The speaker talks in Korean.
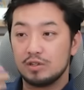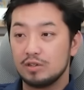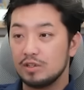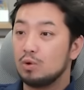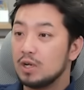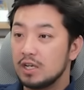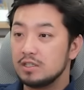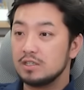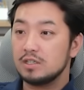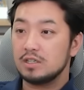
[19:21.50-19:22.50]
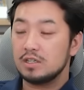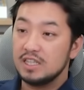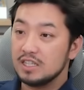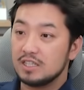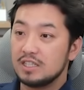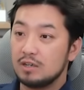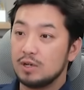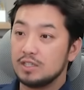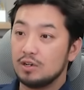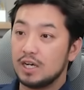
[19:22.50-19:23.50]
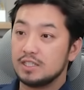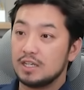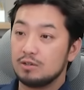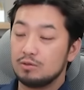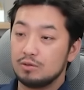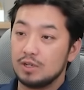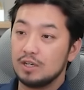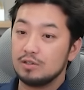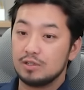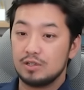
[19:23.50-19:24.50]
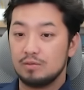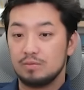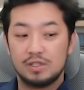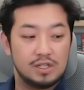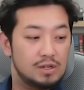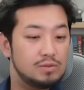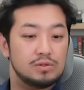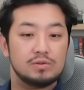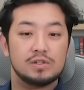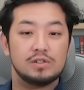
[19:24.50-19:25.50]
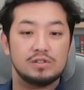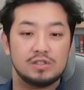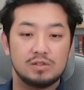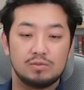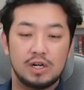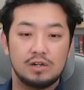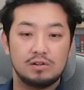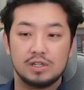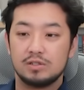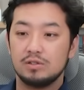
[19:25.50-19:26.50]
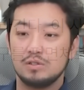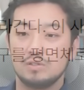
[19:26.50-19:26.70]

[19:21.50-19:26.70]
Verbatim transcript: 그런 코란을 있는 그대로 해석하자고 한 것처럼 이 사람도 좀 그런 느낌으로 한 거겠죠.